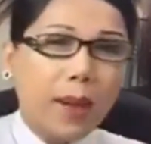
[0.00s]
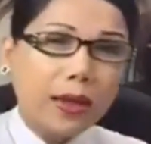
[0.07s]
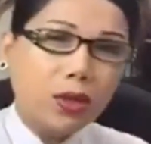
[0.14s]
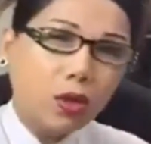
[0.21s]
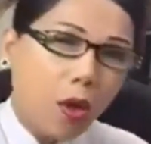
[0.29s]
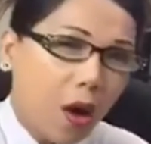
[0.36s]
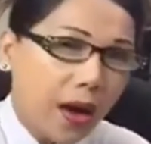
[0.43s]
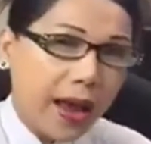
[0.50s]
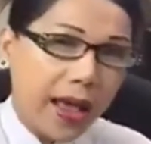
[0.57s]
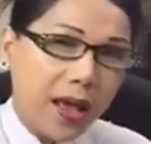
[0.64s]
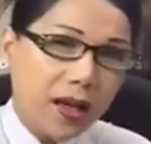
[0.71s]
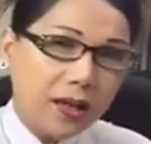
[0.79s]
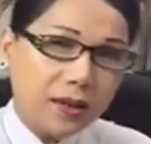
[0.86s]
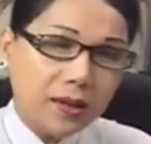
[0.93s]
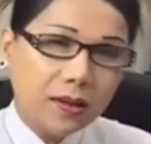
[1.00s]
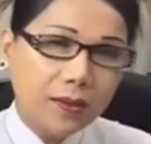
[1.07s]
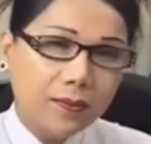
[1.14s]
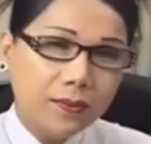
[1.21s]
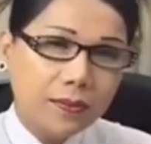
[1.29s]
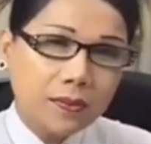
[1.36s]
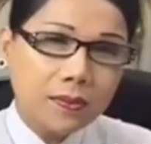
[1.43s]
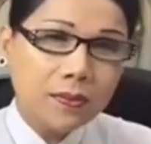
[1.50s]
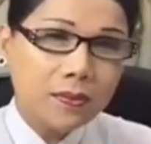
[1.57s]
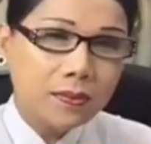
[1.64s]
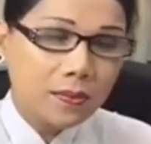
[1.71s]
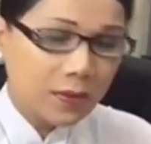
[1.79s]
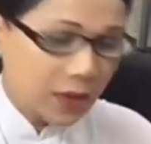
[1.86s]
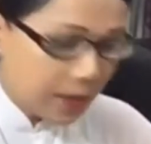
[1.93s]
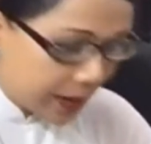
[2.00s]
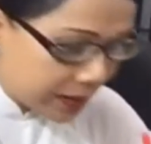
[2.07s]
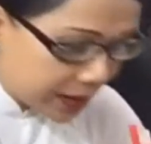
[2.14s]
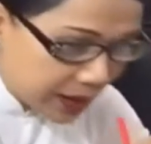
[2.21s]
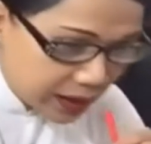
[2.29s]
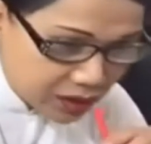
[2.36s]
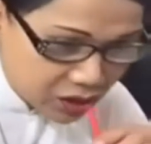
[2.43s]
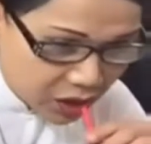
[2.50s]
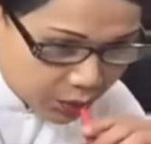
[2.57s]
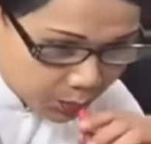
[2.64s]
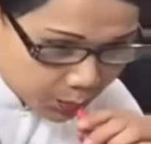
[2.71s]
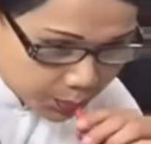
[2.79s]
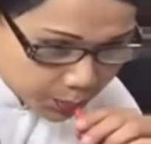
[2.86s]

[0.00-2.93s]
mà chó đẻ hay chưa? Ừ các bạn thấy hay chưa